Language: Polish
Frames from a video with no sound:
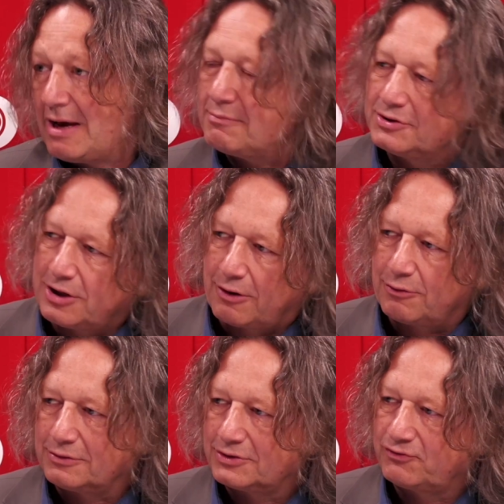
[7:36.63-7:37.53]
Ja bym
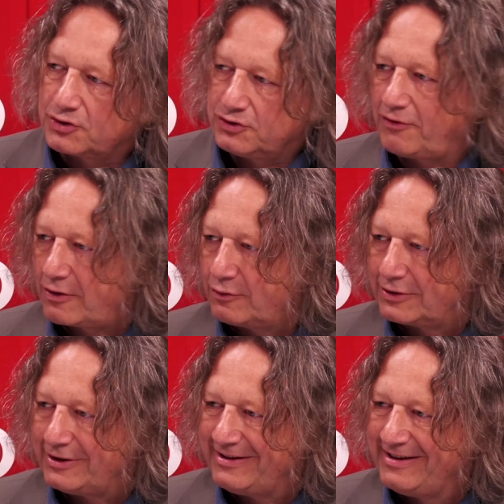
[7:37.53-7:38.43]
chciał stworzyć
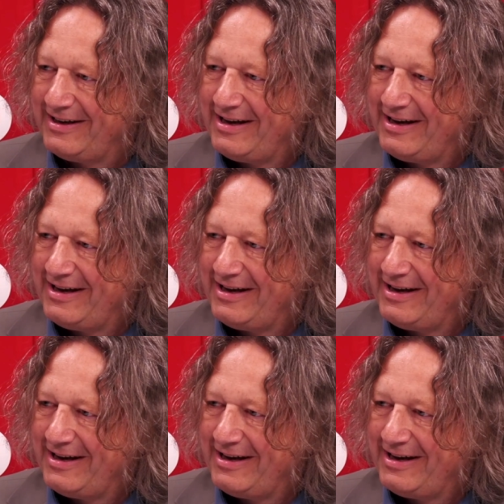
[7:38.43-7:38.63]
warunki,